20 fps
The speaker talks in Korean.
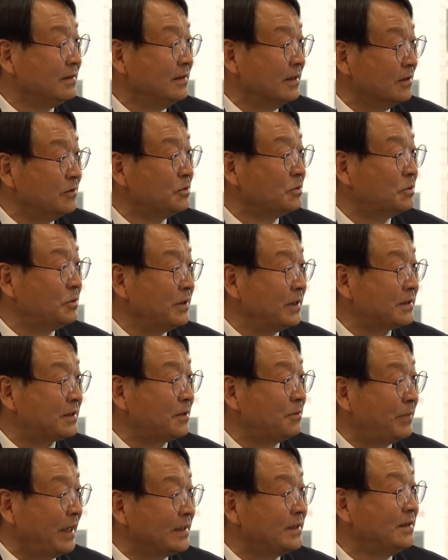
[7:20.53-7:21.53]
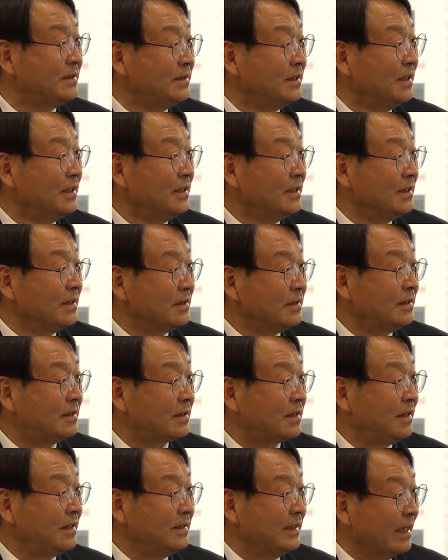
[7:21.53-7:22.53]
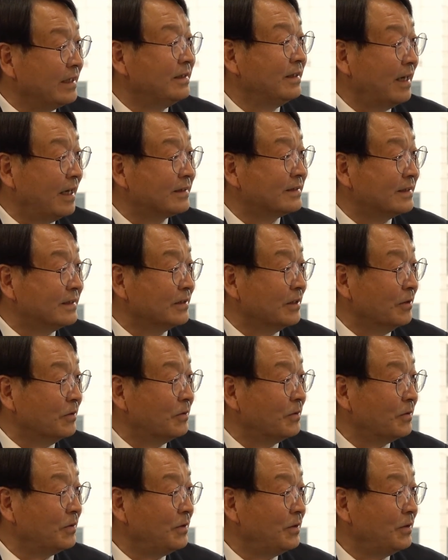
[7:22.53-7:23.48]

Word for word: 연구에서 많이 이렇게 얘기를 하거든요.